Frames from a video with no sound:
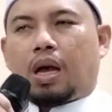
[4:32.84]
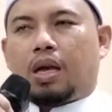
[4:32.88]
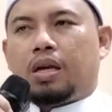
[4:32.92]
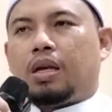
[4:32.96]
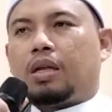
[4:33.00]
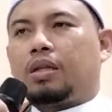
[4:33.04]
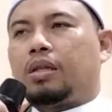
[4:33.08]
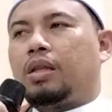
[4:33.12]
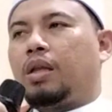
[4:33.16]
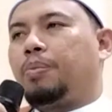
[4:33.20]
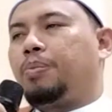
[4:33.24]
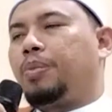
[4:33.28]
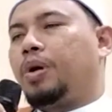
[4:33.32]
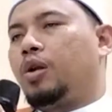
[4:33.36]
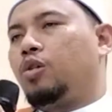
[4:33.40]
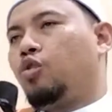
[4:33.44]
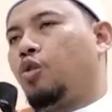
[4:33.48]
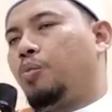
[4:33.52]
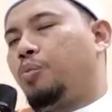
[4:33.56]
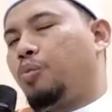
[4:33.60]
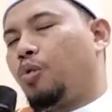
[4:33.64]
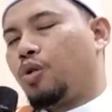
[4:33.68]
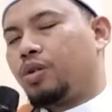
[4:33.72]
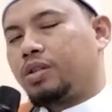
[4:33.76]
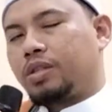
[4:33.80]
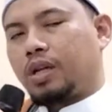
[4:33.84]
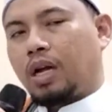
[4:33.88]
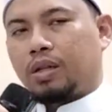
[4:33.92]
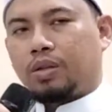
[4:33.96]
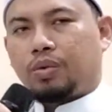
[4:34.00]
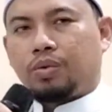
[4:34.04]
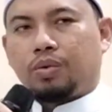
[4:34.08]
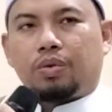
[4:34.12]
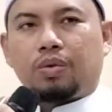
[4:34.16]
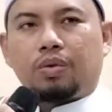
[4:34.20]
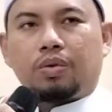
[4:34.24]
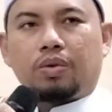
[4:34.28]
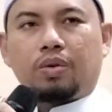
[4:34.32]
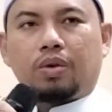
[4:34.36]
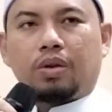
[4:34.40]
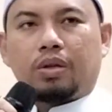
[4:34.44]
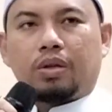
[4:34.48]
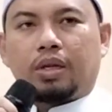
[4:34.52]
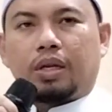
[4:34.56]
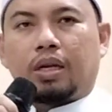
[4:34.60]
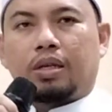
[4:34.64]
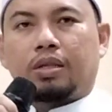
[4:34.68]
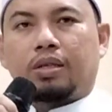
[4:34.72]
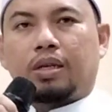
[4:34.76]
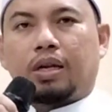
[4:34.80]
ayat 421
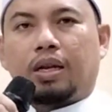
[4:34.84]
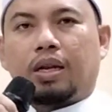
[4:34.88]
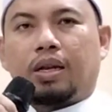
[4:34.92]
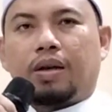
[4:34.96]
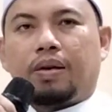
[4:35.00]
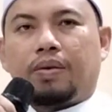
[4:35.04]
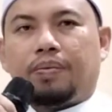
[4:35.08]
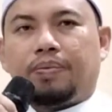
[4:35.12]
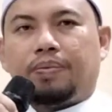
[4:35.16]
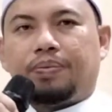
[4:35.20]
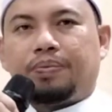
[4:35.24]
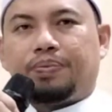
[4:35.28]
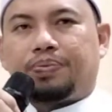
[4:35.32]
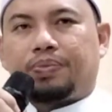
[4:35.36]
kalau tidak salah.